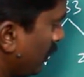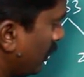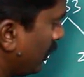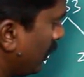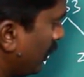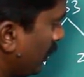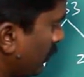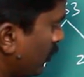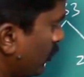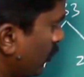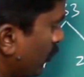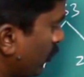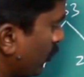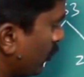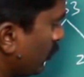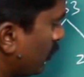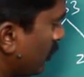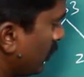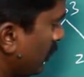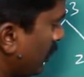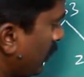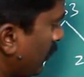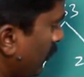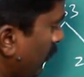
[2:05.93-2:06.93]
ఏ జోన్కు
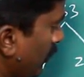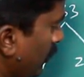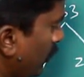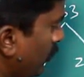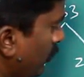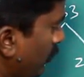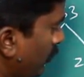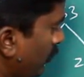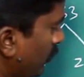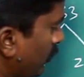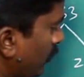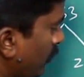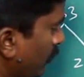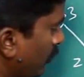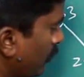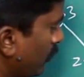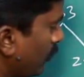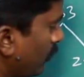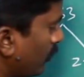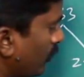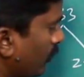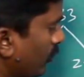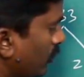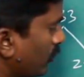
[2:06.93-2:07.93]
చెందిన వాళ్ళు
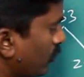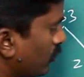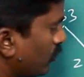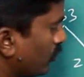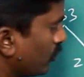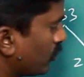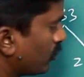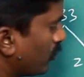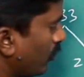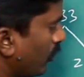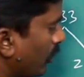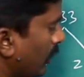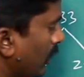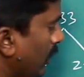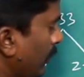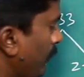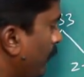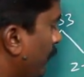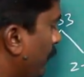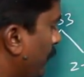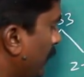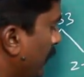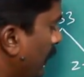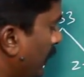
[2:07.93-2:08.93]
చూసుకోవాలి
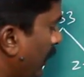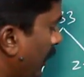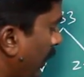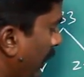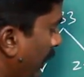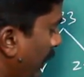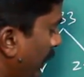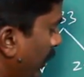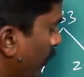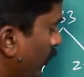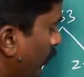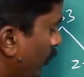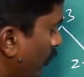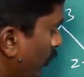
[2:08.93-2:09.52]
అండ్